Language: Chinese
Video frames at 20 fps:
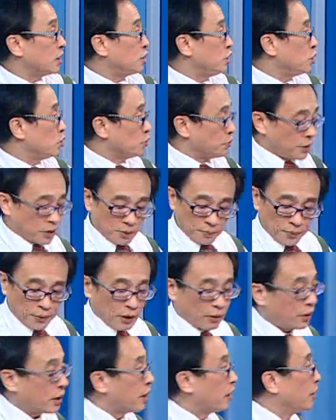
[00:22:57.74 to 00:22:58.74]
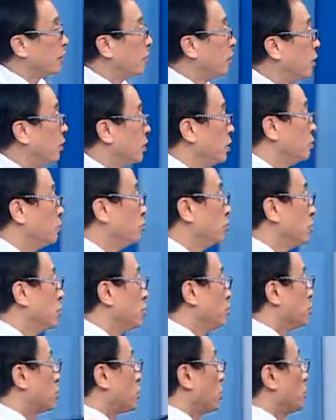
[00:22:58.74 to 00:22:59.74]
它的技术面很漂亮哦，一路一
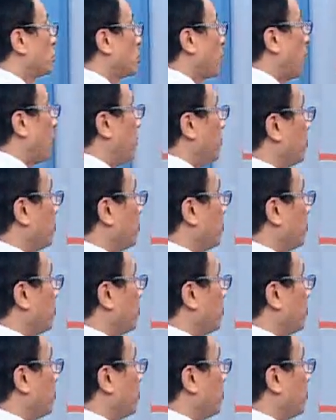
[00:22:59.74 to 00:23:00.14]
路走涨。